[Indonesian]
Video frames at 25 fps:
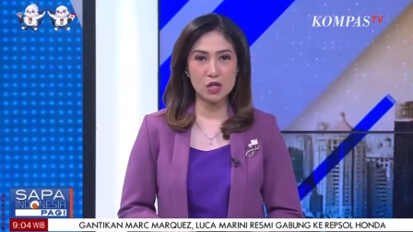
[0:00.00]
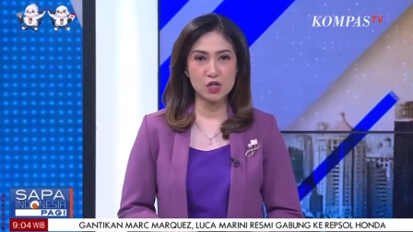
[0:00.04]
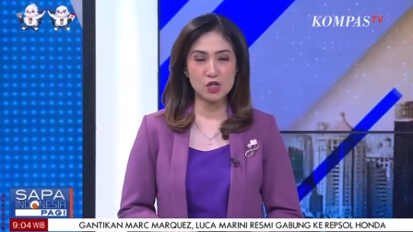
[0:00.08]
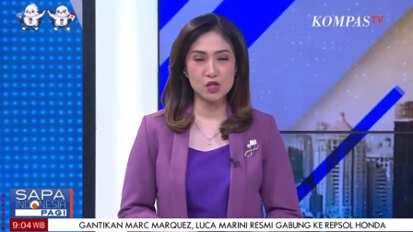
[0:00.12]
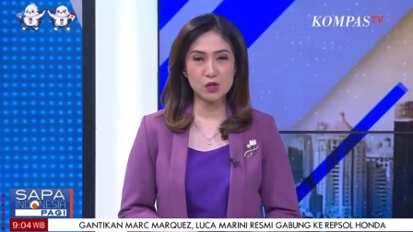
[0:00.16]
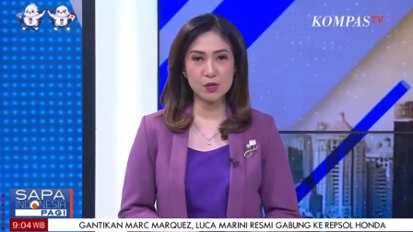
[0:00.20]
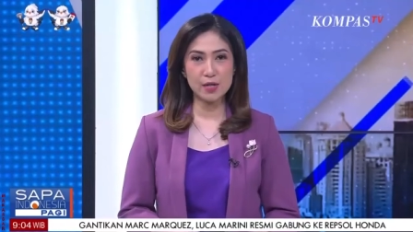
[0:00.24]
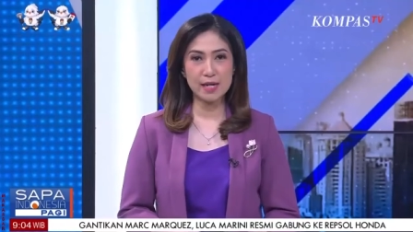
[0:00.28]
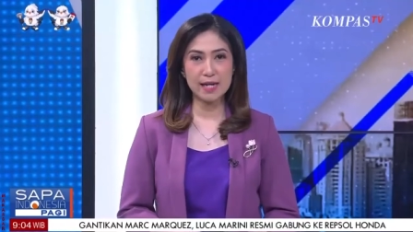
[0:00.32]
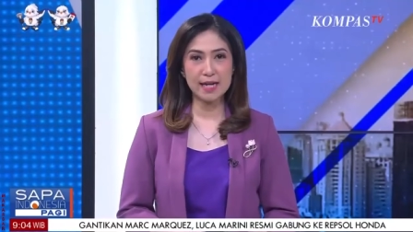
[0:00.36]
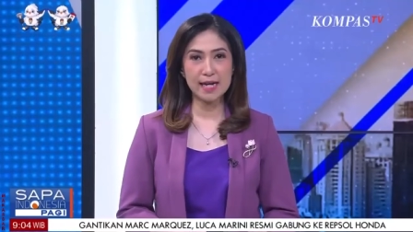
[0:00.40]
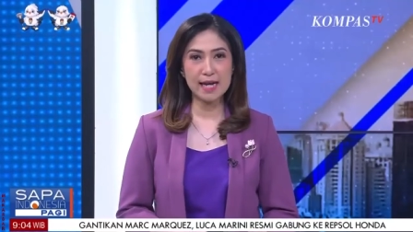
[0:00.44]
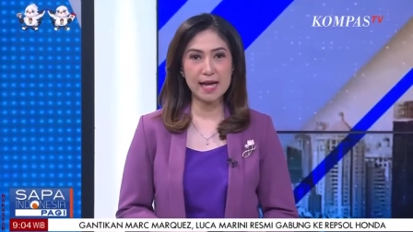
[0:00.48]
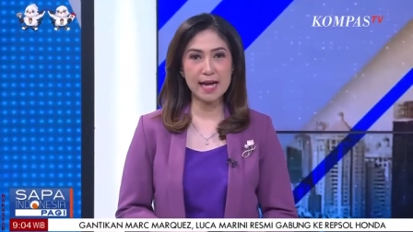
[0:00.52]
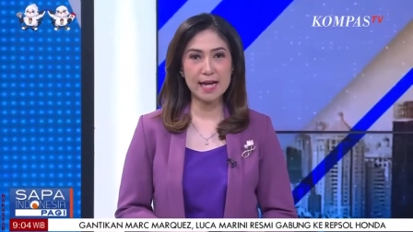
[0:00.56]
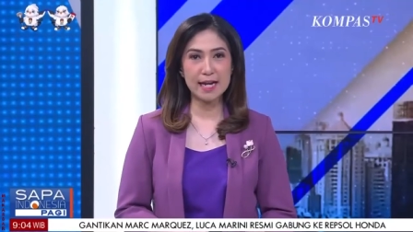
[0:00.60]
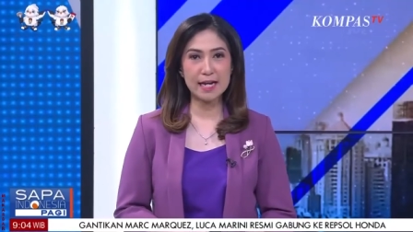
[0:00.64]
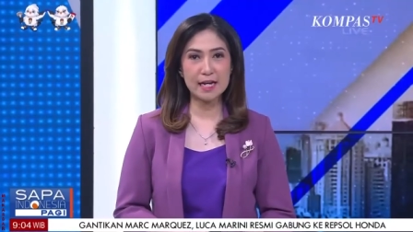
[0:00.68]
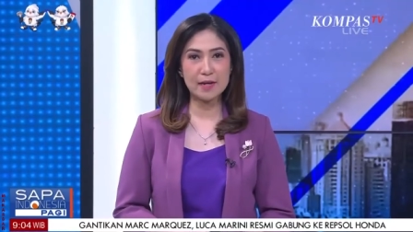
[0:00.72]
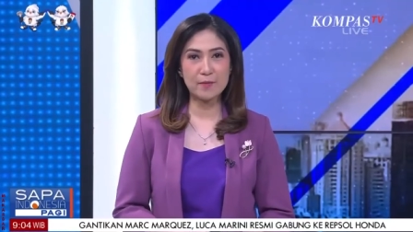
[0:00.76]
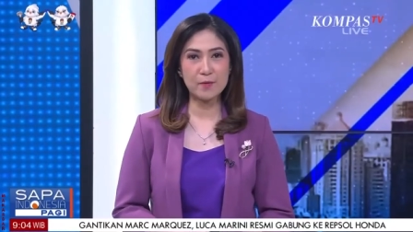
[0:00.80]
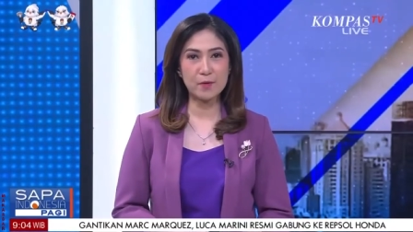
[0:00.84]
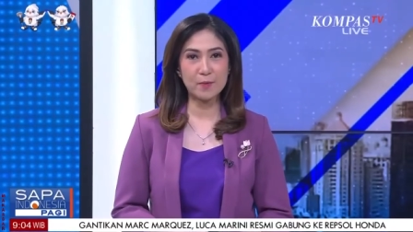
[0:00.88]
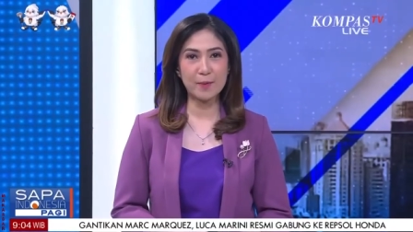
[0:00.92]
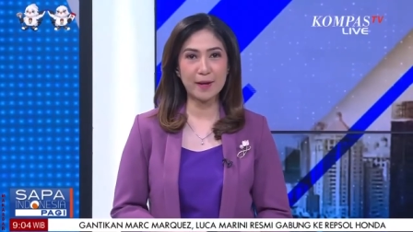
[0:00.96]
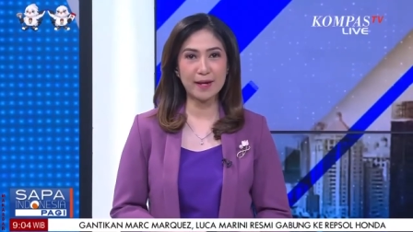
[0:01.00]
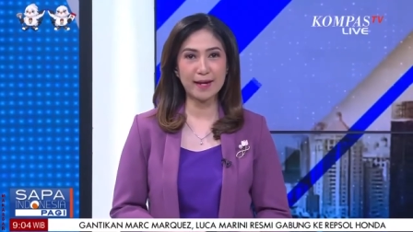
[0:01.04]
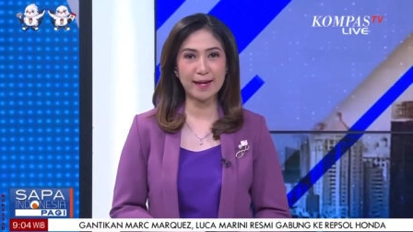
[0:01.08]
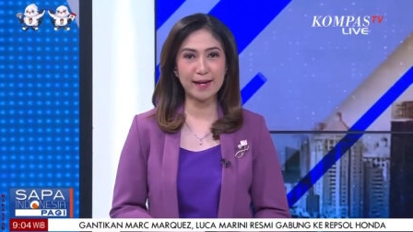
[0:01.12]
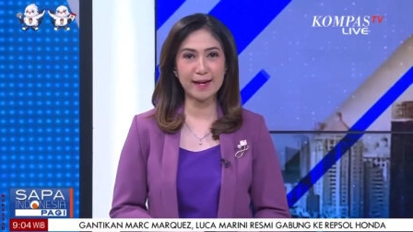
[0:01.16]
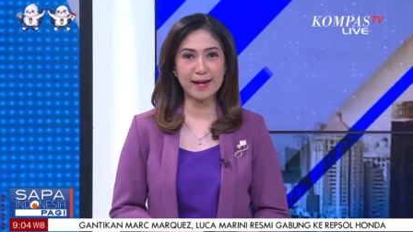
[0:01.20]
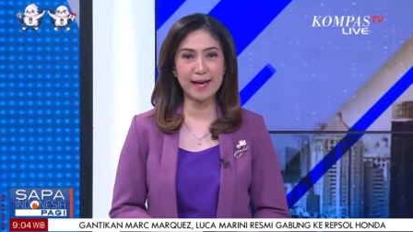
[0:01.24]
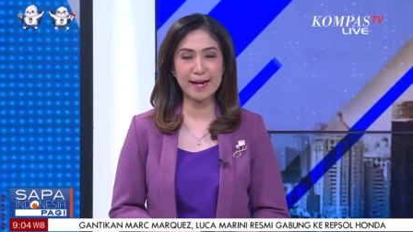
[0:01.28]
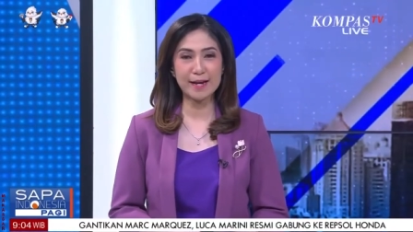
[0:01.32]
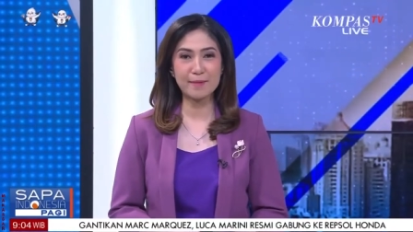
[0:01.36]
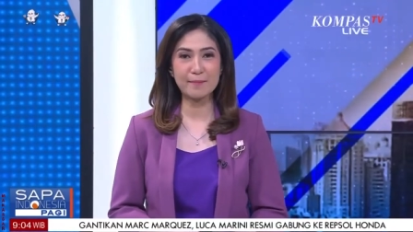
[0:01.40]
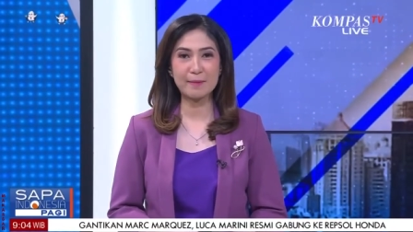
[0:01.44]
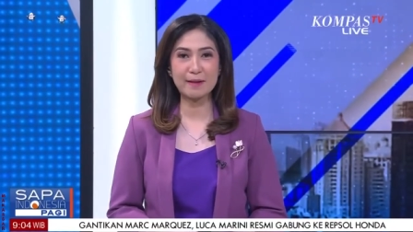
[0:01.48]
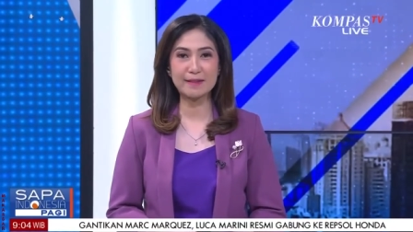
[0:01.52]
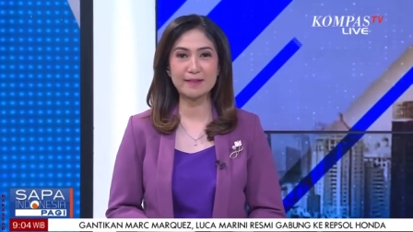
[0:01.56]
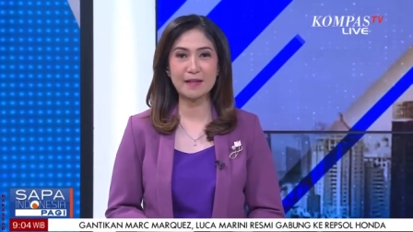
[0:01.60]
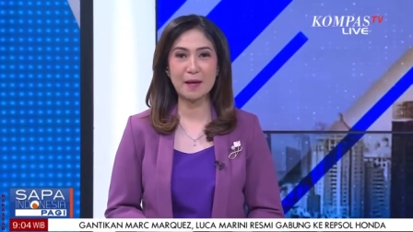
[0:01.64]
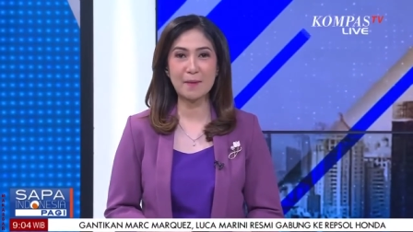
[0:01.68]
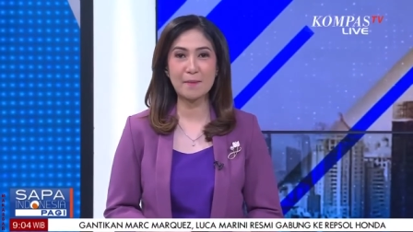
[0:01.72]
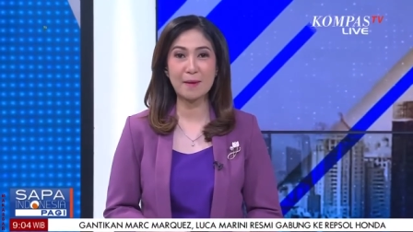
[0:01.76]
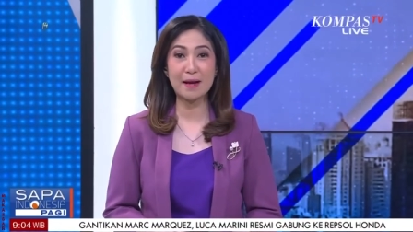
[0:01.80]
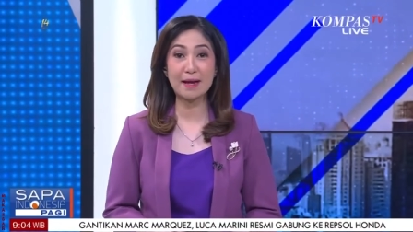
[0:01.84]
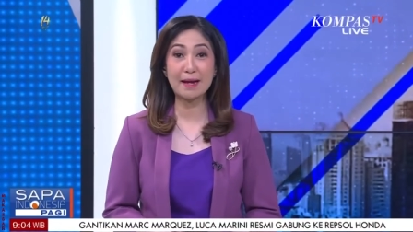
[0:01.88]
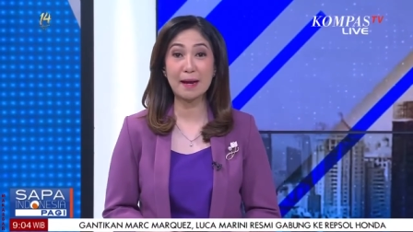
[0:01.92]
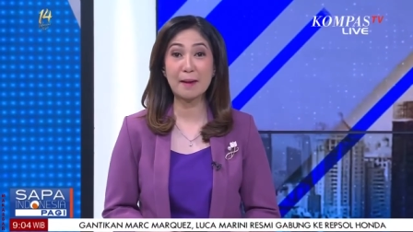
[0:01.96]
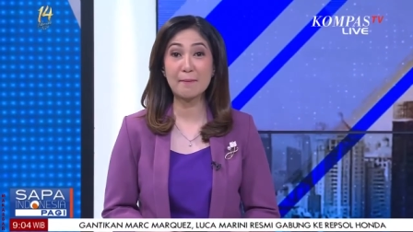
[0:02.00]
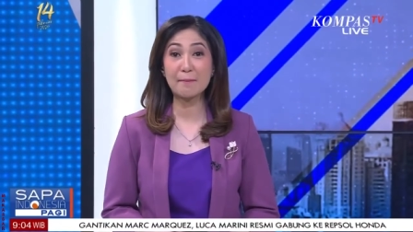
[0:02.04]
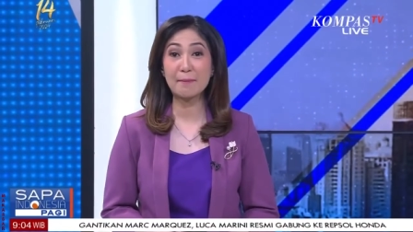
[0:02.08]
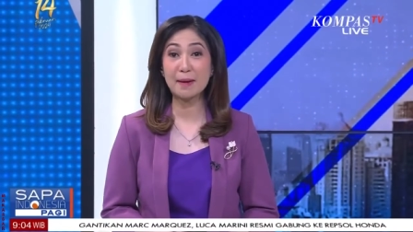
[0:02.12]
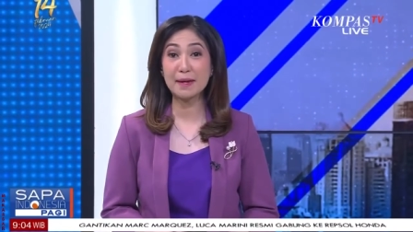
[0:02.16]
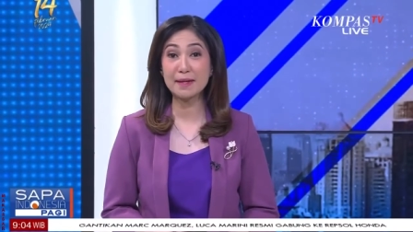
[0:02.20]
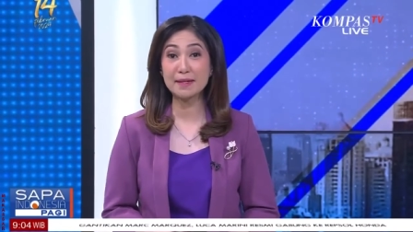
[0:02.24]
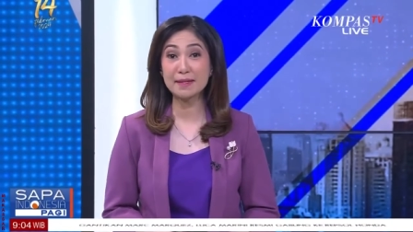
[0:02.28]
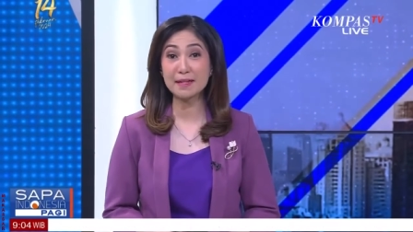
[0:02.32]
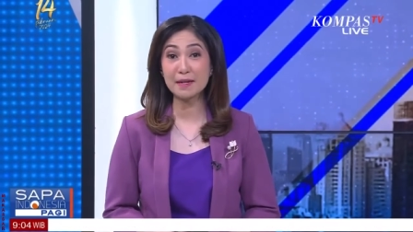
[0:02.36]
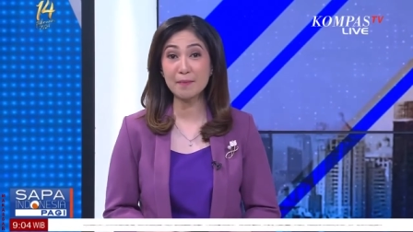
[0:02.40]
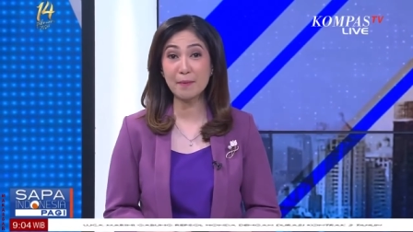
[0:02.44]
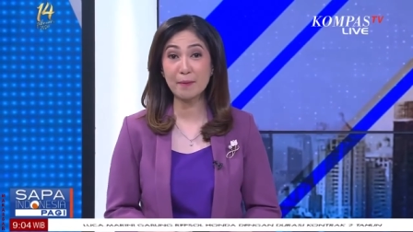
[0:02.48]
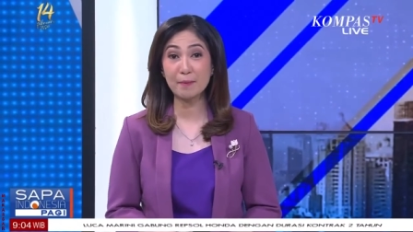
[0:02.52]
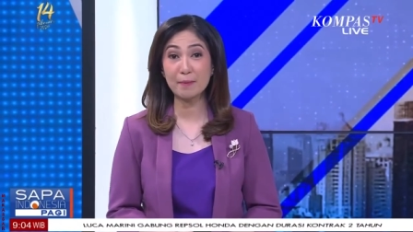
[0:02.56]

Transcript: Saudara, hari ini merupakan hari pertama kampanye